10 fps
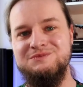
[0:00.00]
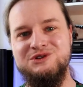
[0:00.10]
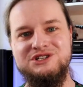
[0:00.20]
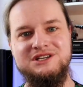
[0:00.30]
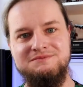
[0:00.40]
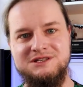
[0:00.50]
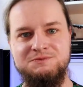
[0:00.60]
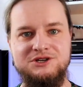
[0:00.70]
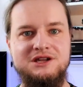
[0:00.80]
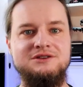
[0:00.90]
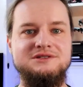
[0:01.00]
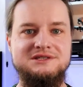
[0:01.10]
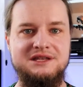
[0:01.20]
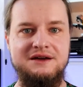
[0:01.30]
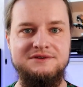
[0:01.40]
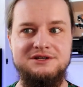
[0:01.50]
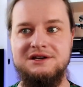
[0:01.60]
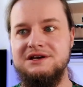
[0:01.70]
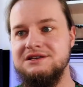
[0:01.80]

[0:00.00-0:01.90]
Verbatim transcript: że możecie je bezpośrednio zestawić